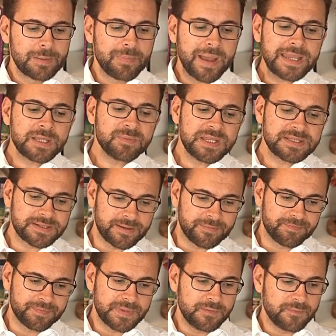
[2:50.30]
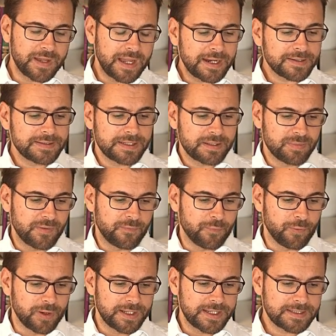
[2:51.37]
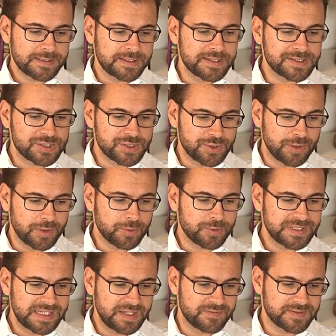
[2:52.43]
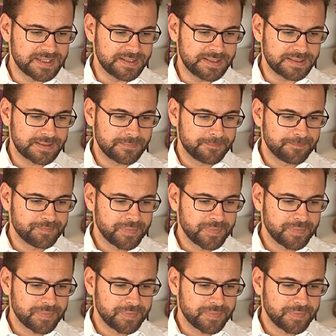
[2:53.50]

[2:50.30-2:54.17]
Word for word: mein Gebieter, die Frage, die ihr mir vorlegt, ist schön und tiefsinnig.